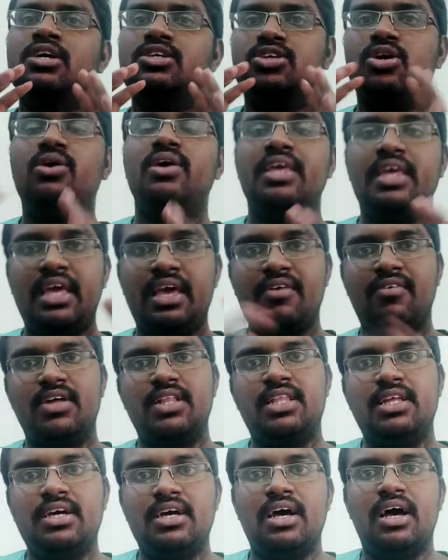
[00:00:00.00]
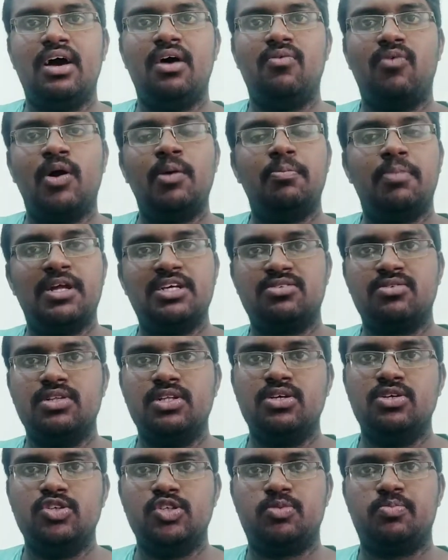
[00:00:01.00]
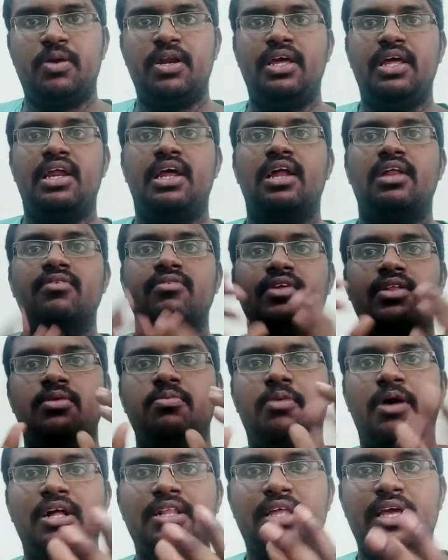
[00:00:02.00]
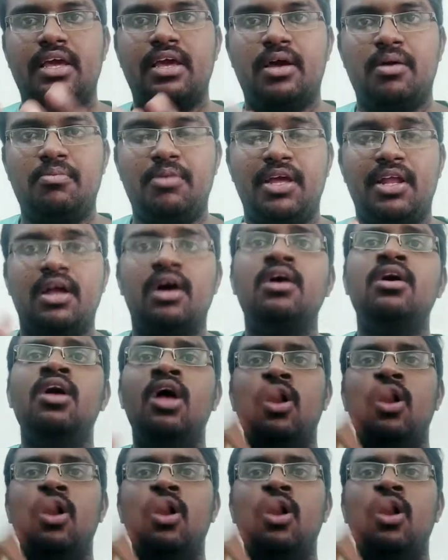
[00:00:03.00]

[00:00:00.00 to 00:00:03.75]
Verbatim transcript: ஸோ இங்கே வந்து ஒன் uh, பிளஸ் வந்து யூஸ் பண்ணி இருக்கிறது வந்து பாத்தீங்க அப்படின்னா